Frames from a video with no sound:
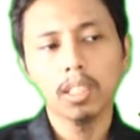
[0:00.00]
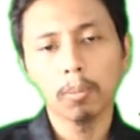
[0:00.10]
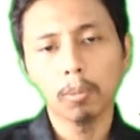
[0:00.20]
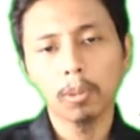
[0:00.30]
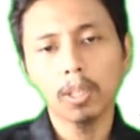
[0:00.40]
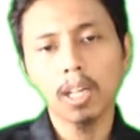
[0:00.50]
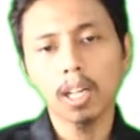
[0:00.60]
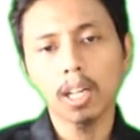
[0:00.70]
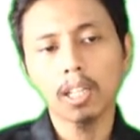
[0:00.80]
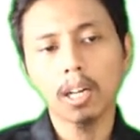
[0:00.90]
Kemudian
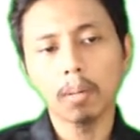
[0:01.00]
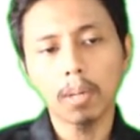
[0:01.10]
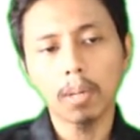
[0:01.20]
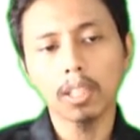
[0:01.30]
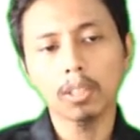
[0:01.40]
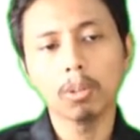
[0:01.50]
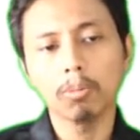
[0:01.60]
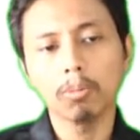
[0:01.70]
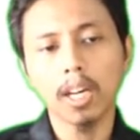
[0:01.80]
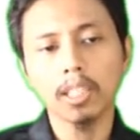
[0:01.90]
ada planet
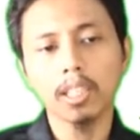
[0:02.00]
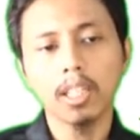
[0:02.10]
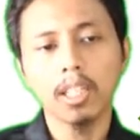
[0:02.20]
Jovian,